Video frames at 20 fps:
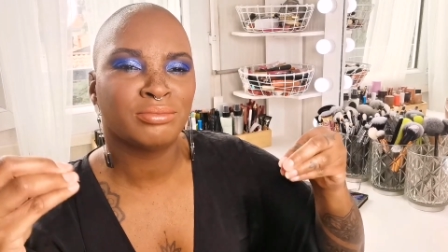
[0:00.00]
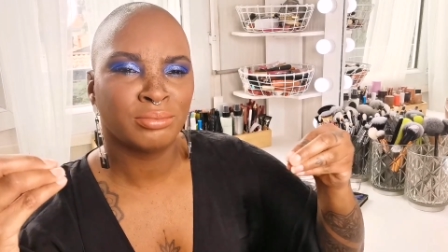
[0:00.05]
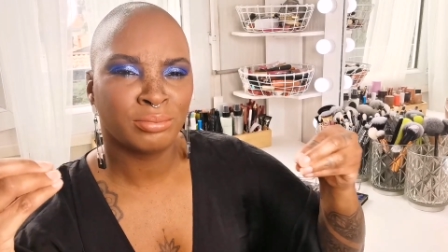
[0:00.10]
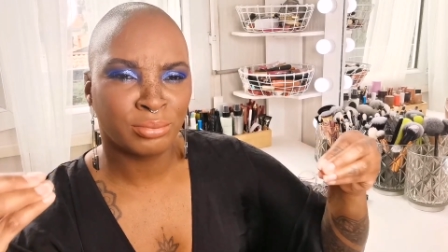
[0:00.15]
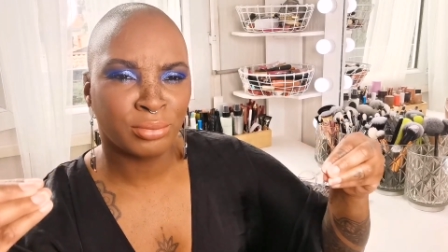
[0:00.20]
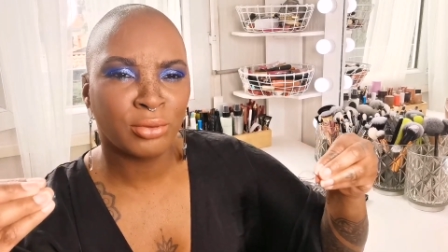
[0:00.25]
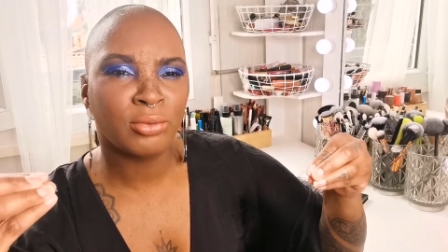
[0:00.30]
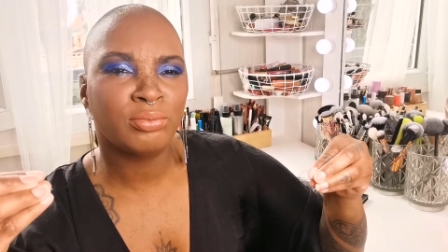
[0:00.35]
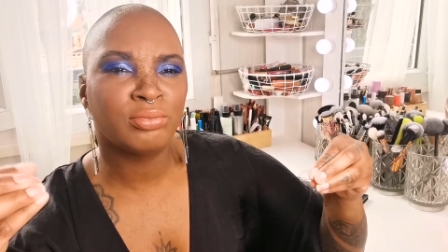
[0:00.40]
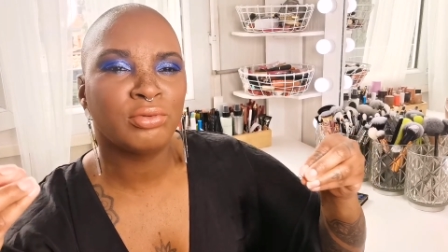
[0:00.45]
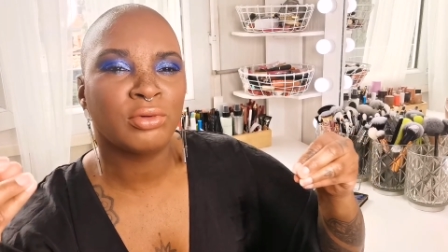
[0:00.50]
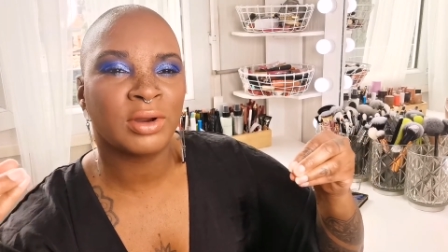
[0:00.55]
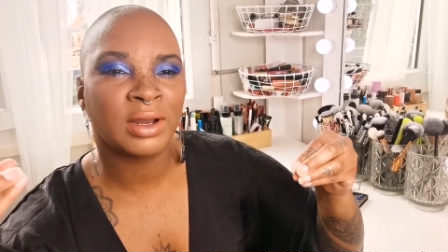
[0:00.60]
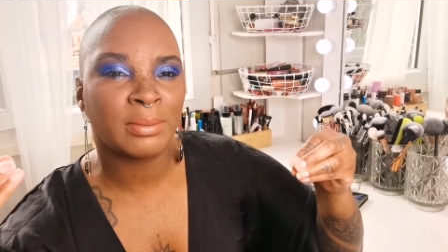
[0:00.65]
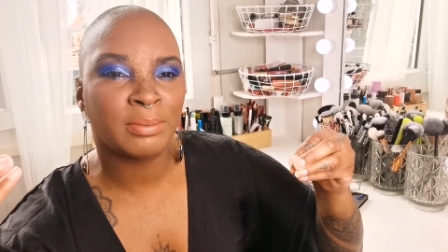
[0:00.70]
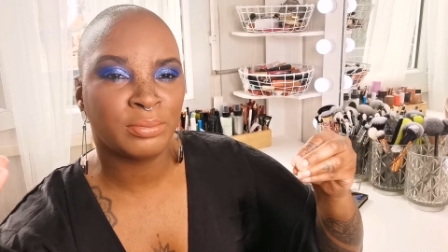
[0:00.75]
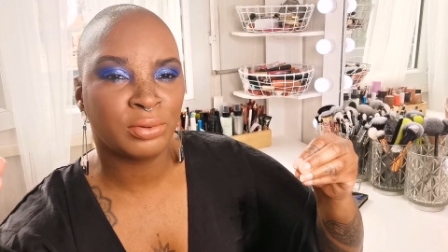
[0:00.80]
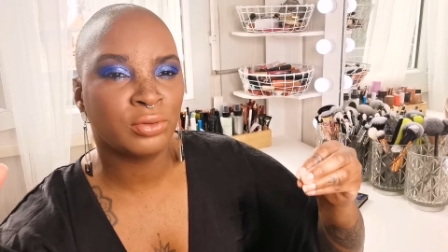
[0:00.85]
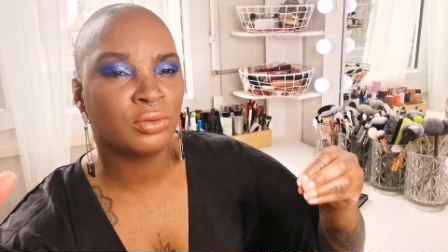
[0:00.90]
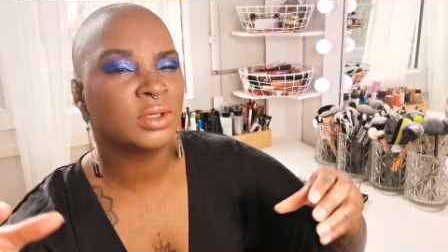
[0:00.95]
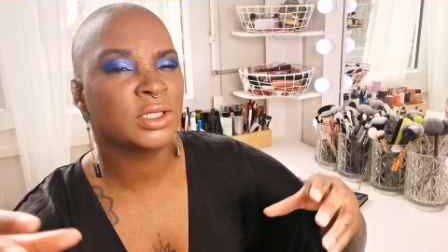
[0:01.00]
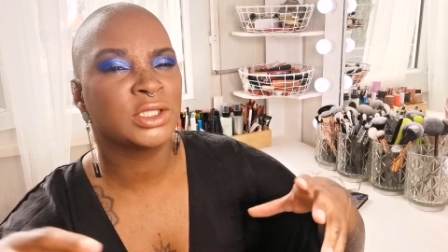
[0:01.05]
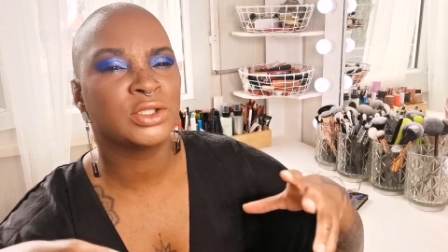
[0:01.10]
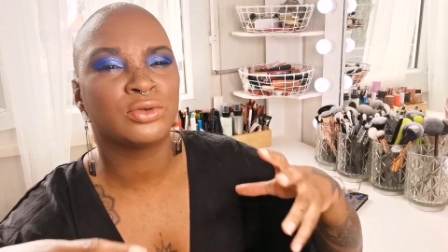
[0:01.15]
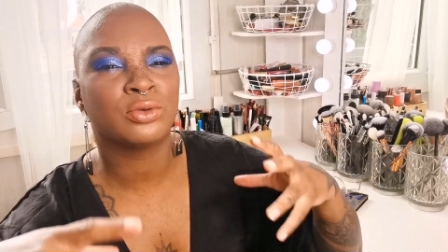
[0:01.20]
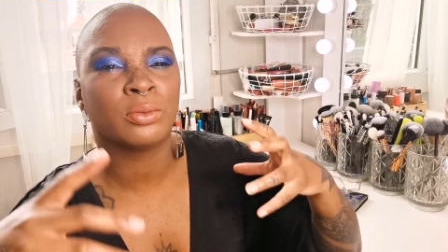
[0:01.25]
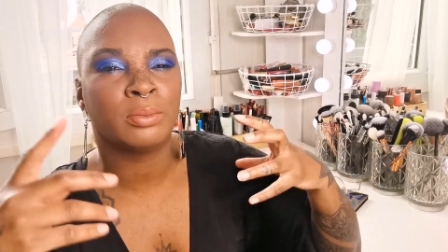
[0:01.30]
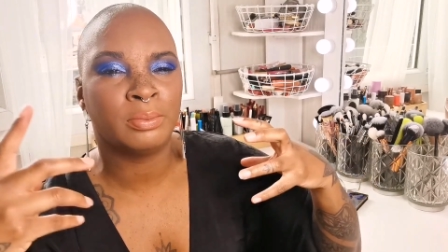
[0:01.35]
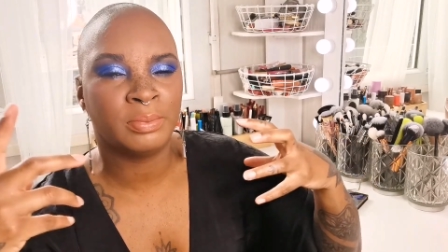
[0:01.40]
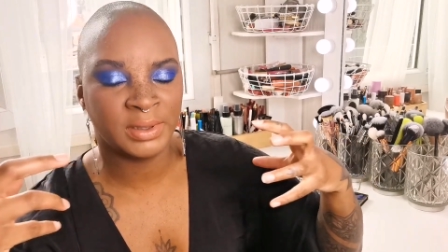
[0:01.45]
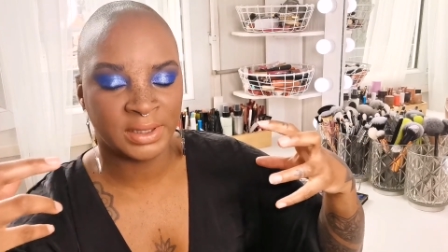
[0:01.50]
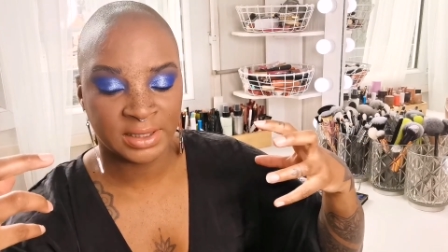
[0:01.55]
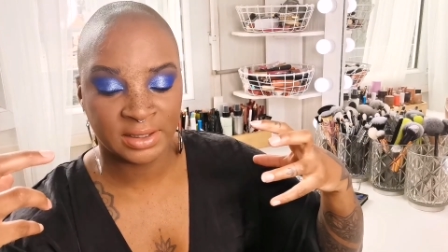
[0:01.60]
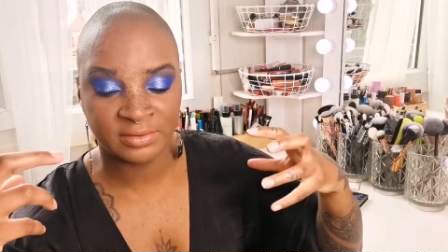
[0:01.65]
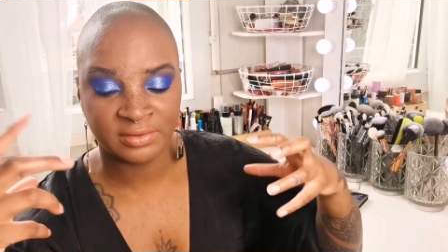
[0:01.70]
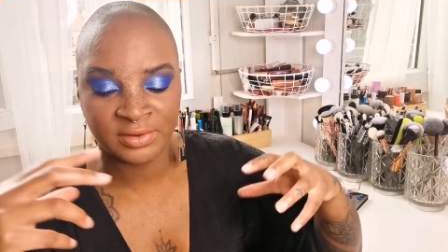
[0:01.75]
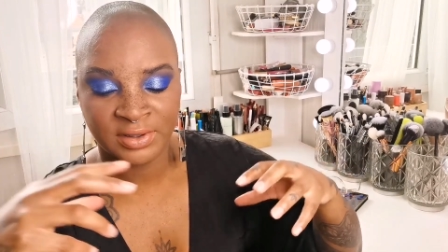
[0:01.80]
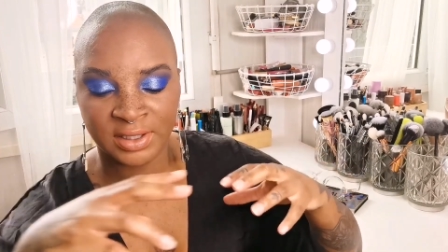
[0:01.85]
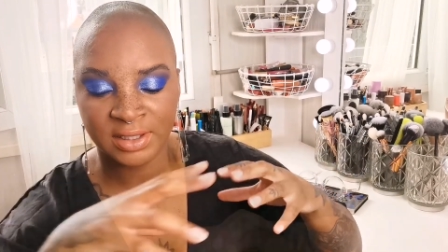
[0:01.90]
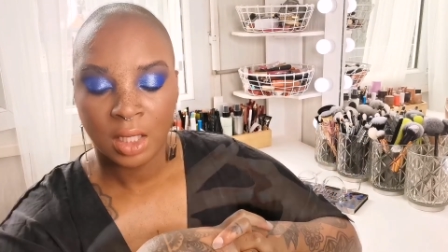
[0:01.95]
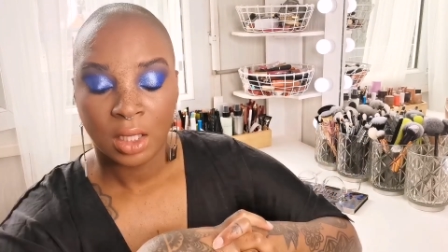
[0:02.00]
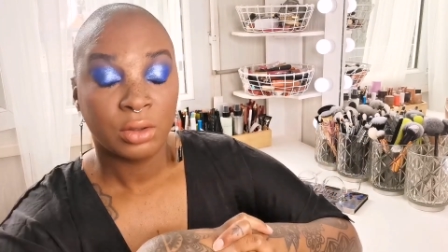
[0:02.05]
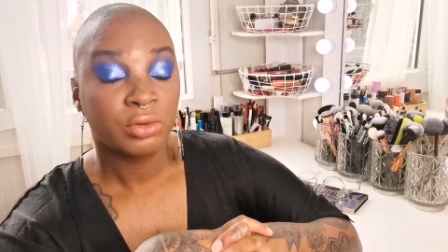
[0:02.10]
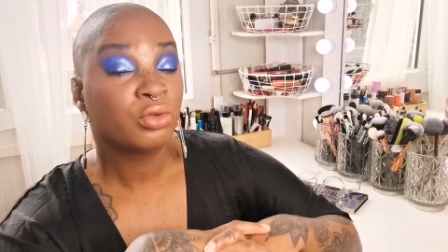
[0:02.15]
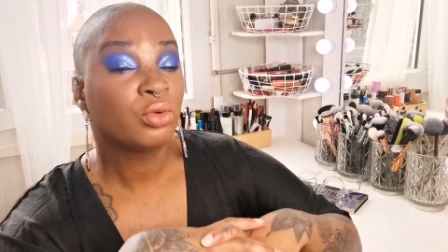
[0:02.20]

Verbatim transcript: bons pour la peau, qui sont bénéfiques.